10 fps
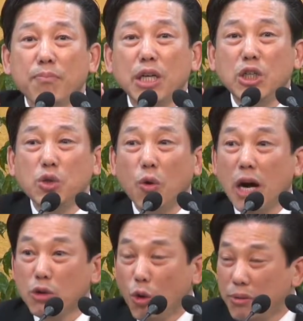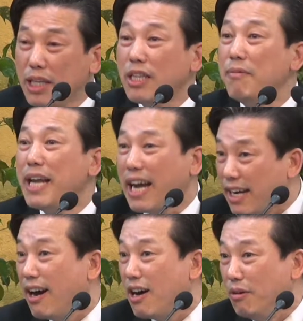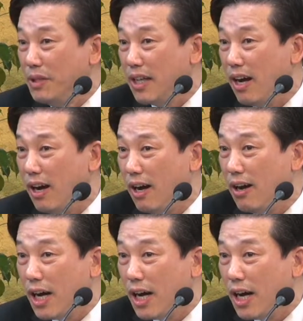밀도가 높기 때문에 가능한 겁니다.